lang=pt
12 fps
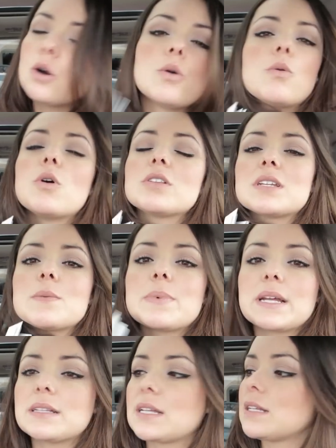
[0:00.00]
O outro é
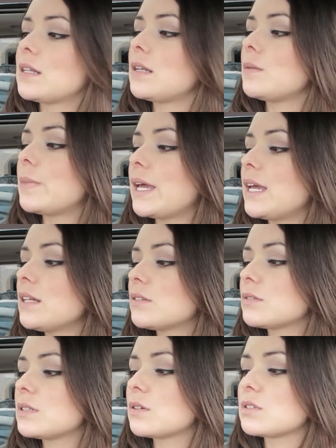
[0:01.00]
para
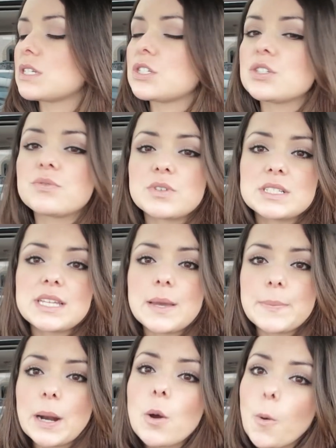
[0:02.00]
entretenimento, então se a gente for sair
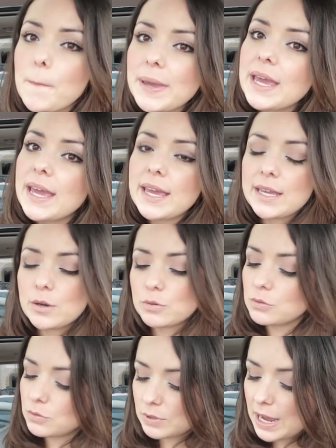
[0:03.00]
para comer em
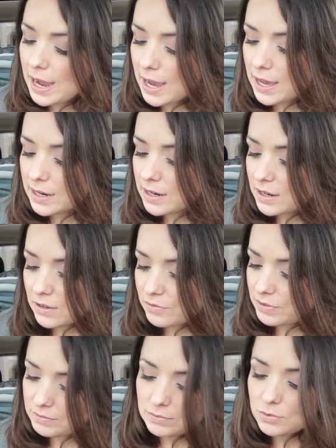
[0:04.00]
algum lugar,
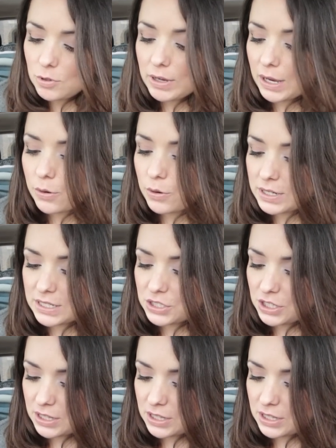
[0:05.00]
qualquer coisa de